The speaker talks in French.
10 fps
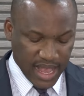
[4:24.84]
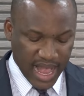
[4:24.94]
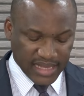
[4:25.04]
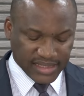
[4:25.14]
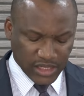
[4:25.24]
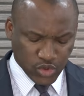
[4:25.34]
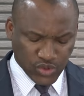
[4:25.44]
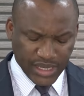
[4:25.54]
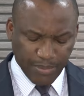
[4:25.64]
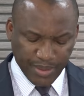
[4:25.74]
à
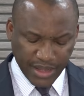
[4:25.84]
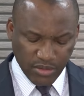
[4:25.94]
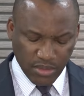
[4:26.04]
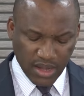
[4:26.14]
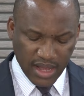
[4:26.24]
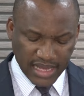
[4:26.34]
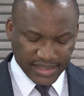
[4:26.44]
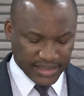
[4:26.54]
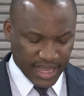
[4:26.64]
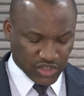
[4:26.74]
s'associer pleinement à
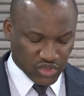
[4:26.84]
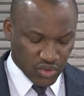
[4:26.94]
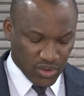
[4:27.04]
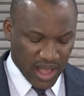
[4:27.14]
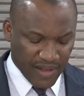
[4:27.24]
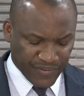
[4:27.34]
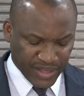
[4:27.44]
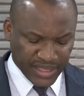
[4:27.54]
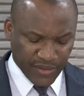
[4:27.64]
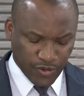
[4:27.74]
cette action afin
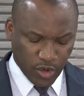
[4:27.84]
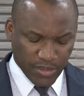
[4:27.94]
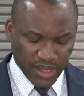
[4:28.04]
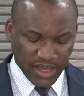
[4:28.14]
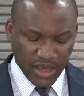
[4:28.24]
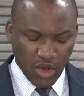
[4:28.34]
d'informer